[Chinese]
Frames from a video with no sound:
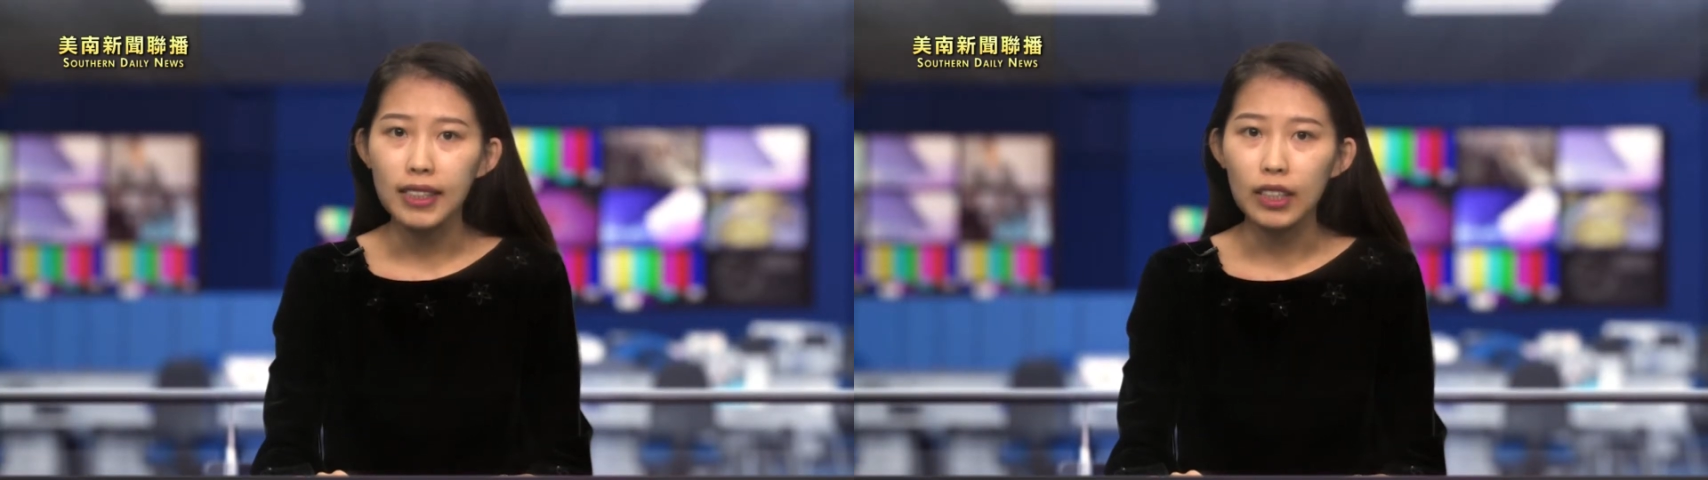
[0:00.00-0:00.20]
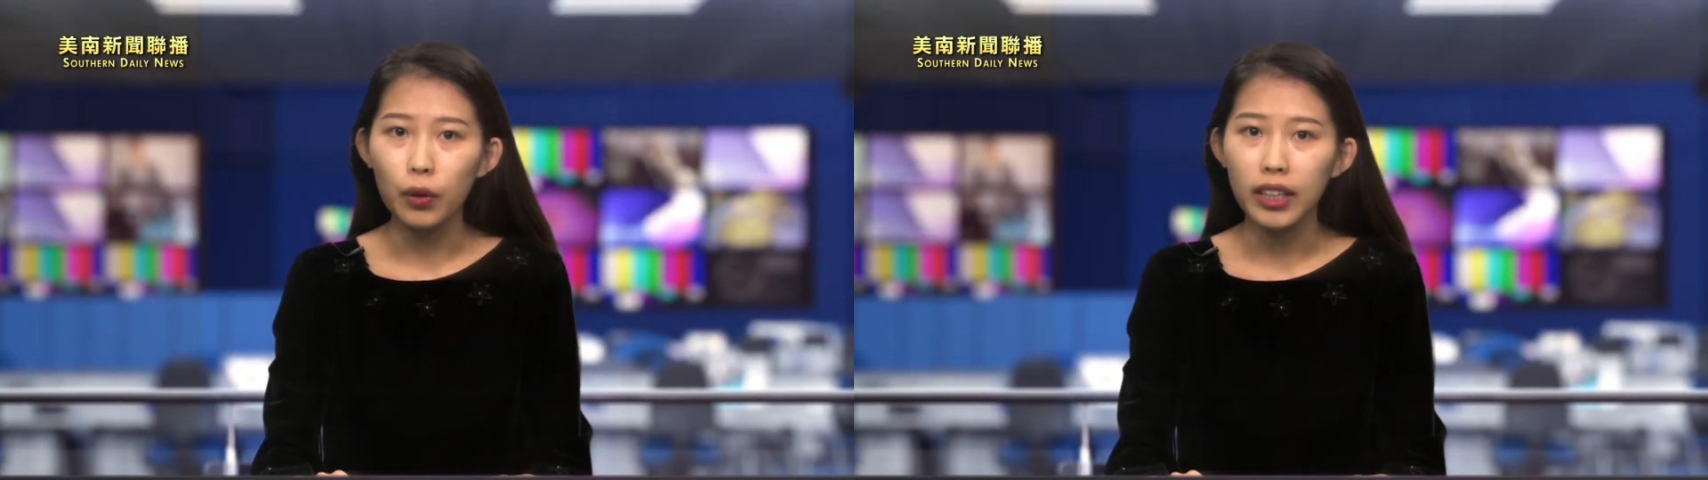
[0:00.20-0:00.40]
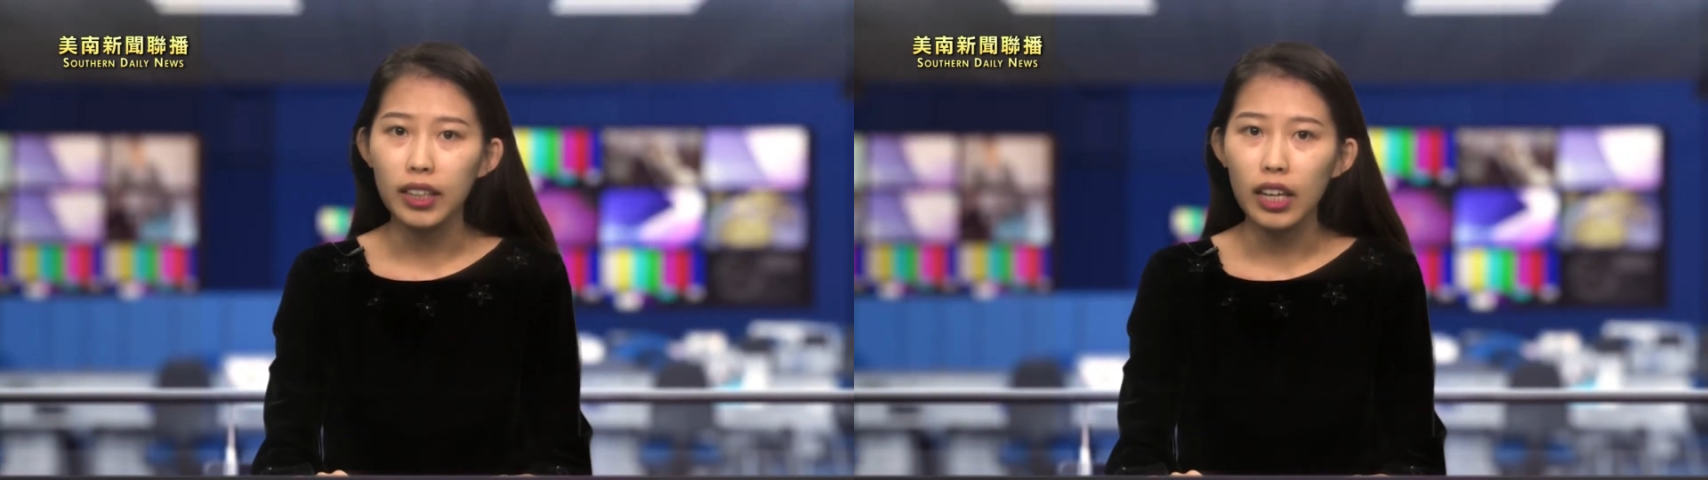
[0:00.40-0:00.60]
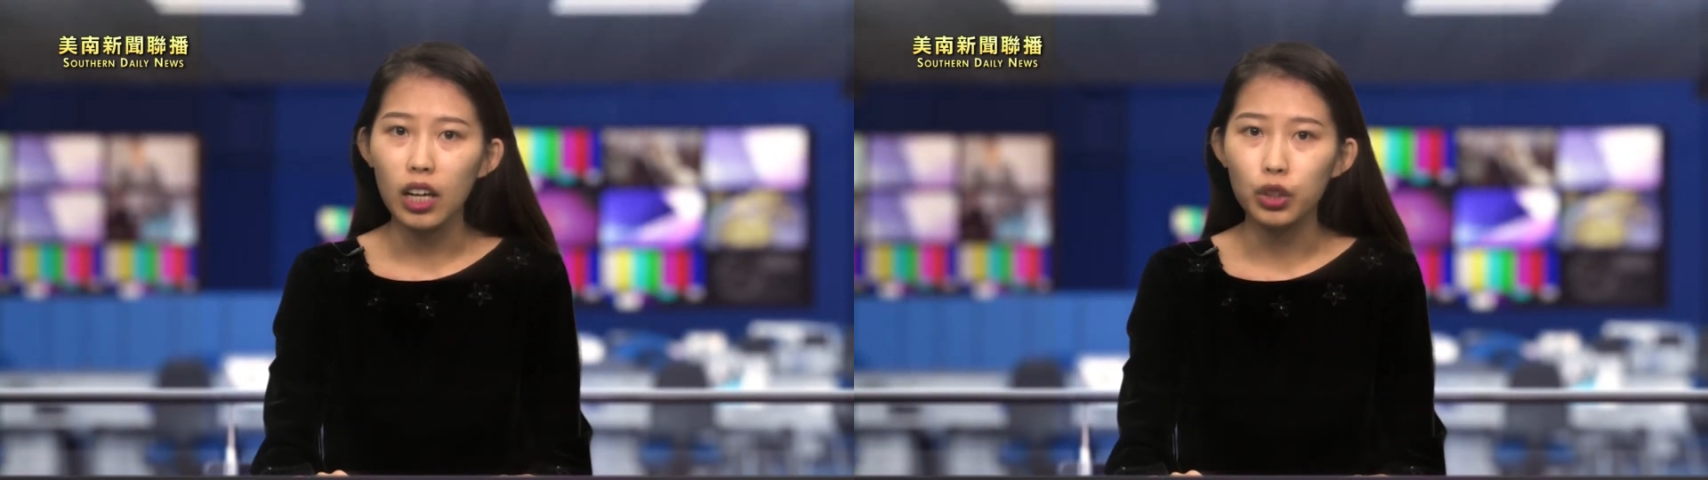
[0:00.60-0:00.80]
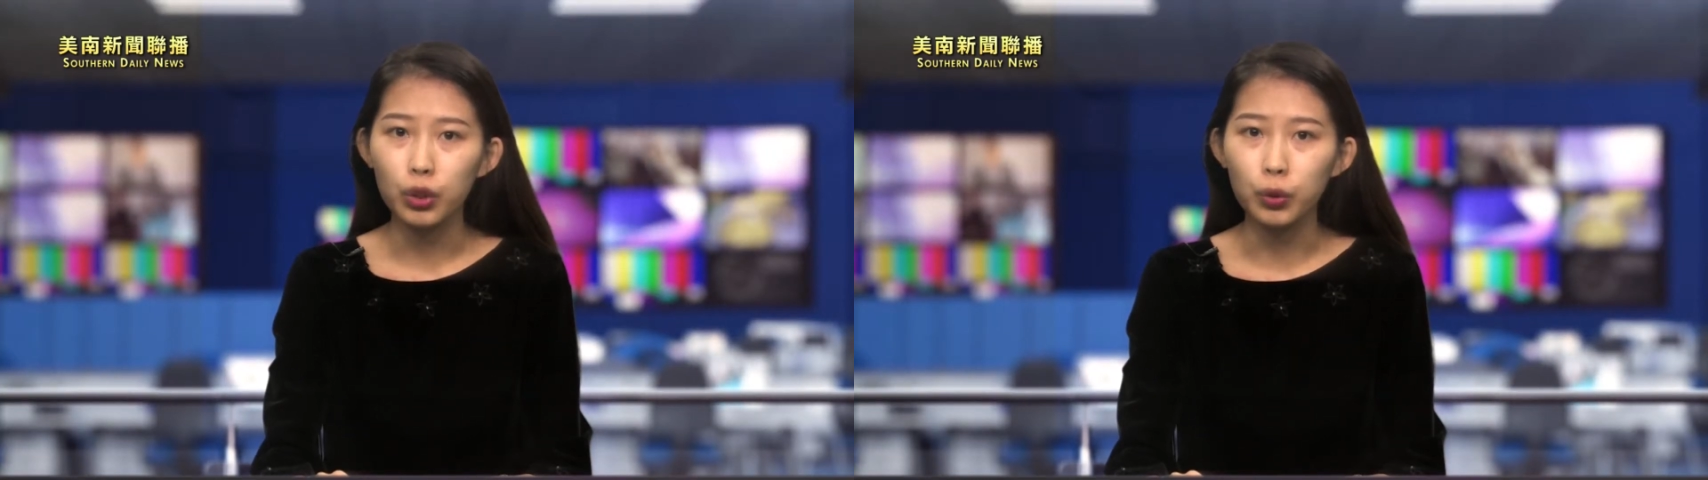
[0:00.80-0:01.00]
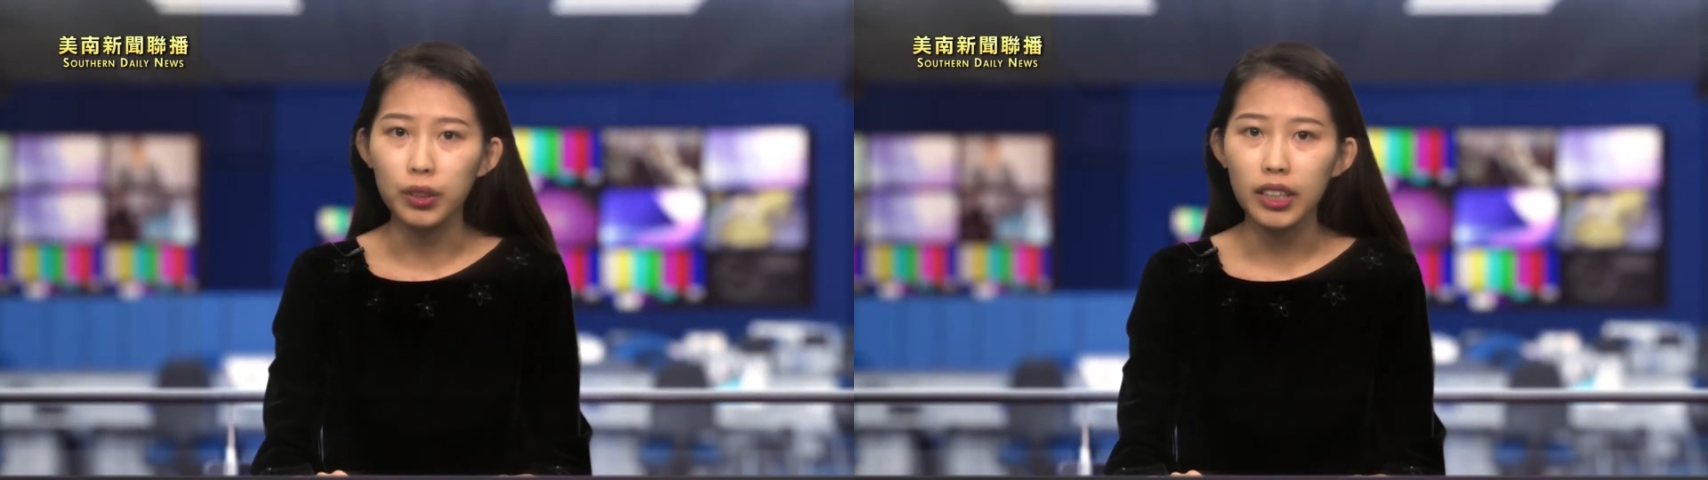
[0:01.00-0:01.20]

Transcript: 集团第二十五